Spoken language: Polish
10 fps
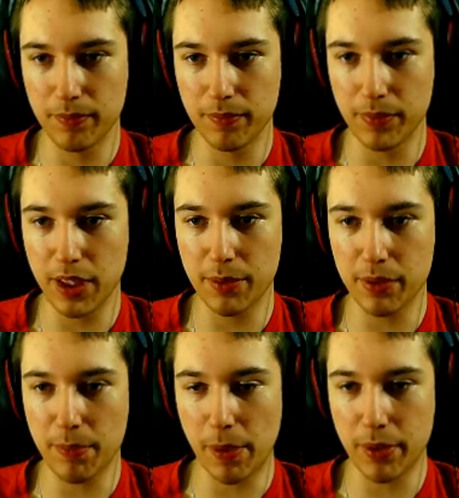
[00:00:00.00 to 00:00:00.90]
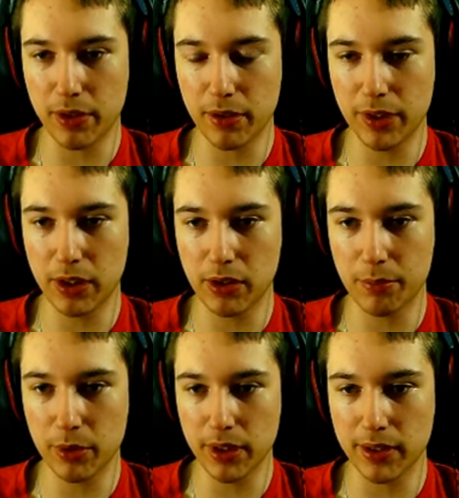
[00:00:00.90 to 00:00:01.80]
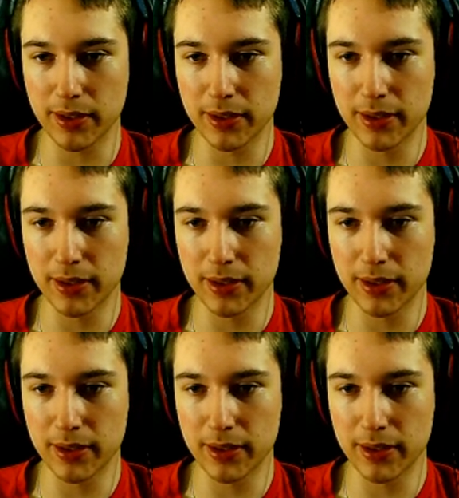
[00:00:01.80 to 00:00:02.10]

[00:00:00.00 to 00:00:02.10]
Nie, nie papierkowe, tylko monety.